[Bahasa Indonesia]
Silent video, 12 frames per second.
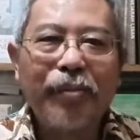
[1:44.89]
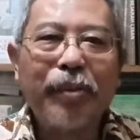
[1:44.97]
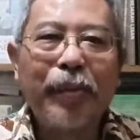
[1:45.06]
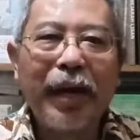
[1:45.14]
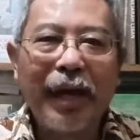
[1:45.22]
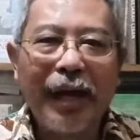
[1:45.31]

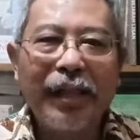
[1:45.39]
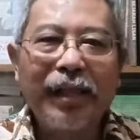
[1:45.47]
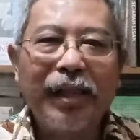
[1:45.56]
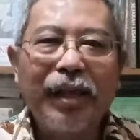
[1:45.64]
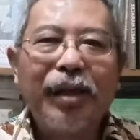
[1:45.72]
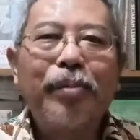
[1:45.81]
peperangan
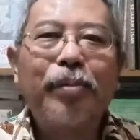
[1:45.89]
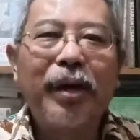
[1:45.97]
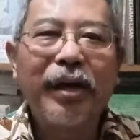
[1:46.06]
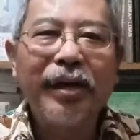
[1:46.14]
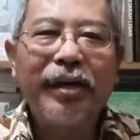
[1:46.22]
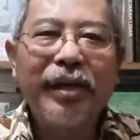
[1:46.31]

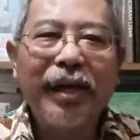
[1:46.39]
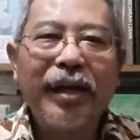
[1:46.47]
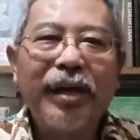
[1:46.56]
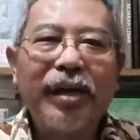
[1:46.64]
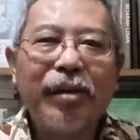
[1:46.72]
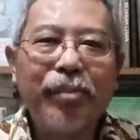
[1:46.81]
maka dia
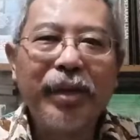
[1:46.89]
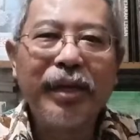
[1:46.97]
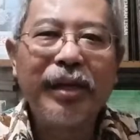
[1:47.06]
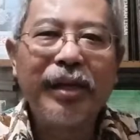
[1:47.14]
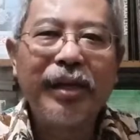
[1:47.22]
akan lebih